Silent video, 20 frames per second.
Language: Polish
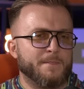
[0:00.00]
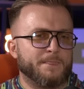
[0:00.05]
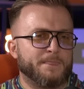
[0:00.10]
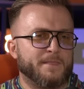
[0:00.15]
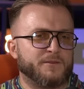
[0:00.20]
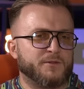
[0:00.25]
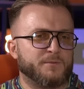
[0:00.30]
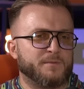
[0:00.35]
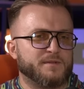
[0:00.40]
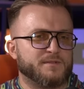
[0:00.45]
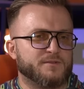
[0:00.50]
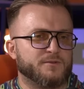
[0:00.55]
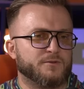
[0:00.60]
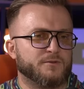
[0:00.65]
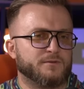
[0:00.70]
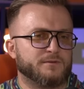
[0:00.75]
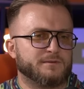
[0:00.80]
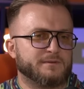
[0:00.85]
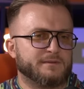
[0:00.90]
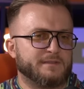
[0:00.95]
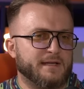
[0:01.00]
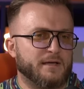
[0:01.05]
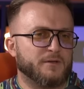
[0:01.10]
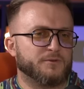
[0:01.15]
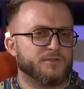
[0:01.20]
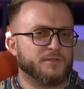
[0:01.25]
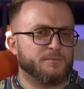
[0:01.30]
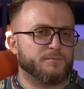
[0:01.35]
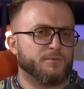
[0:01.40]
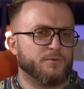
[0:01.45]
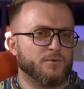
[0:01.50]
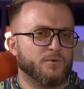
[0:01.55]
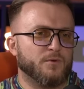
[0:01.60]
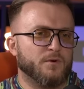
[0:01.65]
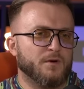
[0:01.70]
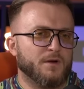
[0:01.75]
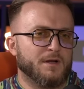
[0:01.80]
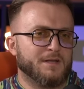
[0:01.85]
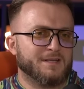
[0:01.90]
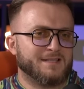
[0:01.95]
natomiast no, tego
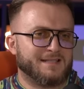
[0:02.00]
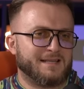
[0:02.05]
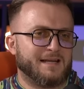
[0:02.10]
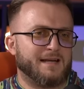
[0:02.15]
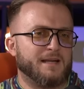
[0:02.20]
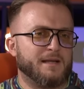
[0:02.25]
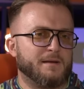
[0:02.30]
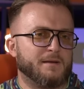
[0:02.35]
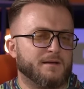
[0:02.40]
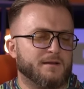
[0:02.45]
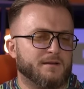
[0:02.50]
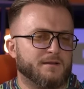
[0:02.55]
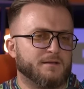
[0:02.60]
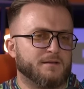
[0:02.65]
typu skala,